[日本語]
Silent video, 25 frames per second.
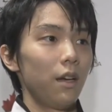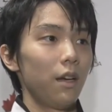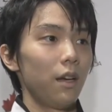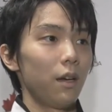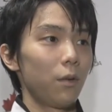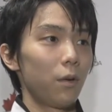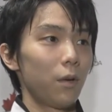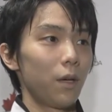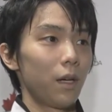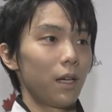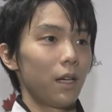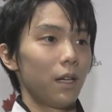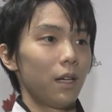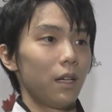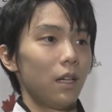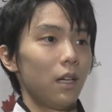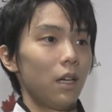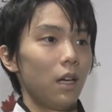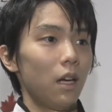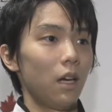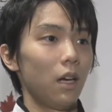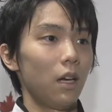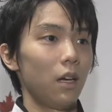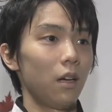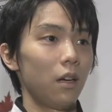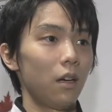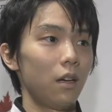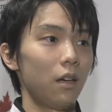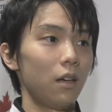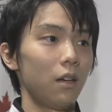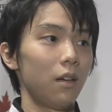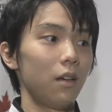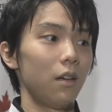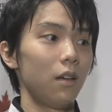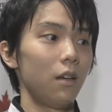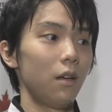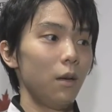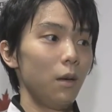これから
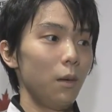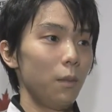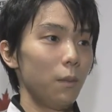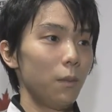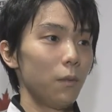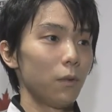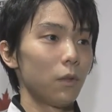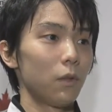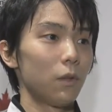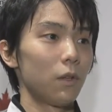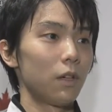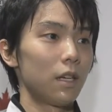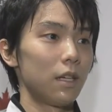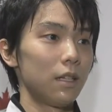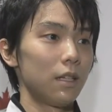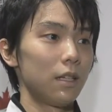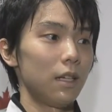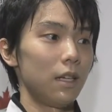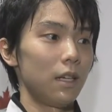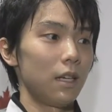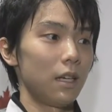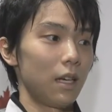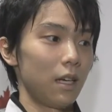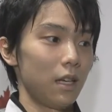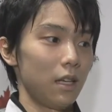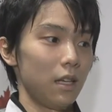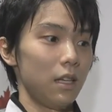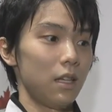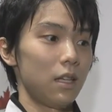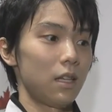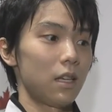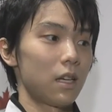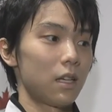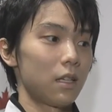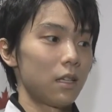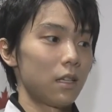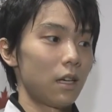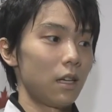もっと完成形に
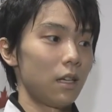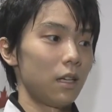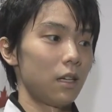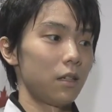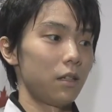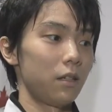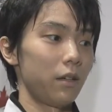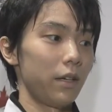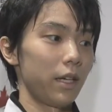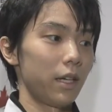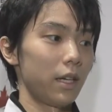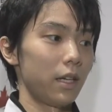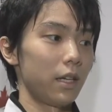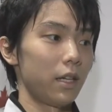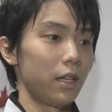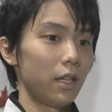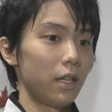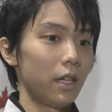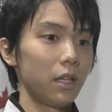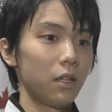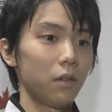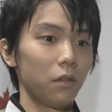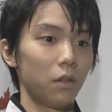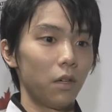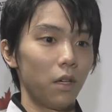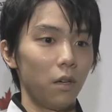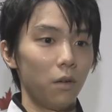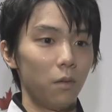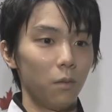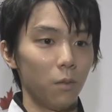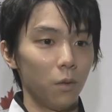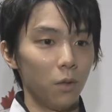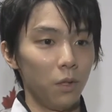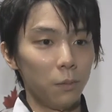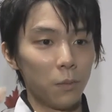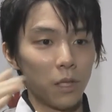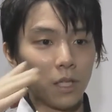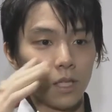近づけなくてはいけないなとは
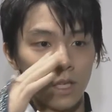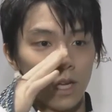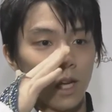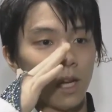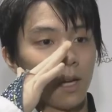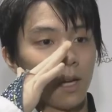思いました